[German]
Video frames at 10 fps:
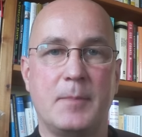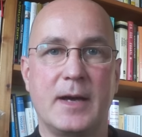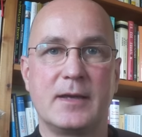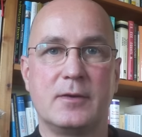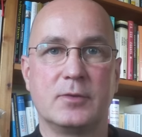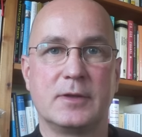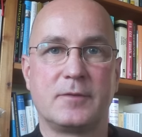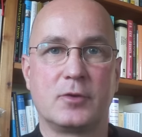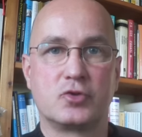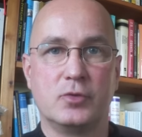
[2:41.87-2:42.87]
Mayer oder
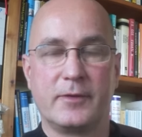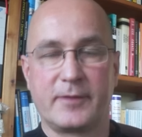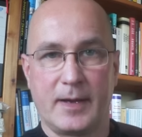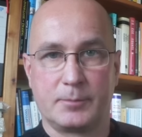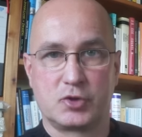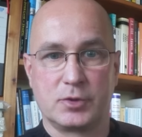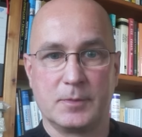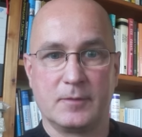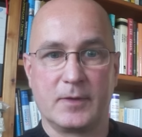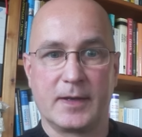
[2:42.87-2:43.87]
Frau Schulze
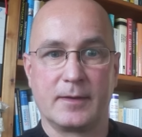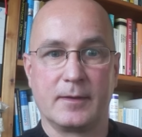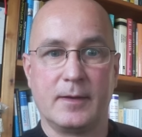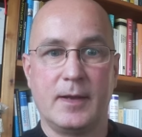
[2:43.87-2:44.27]
abstimmen werden.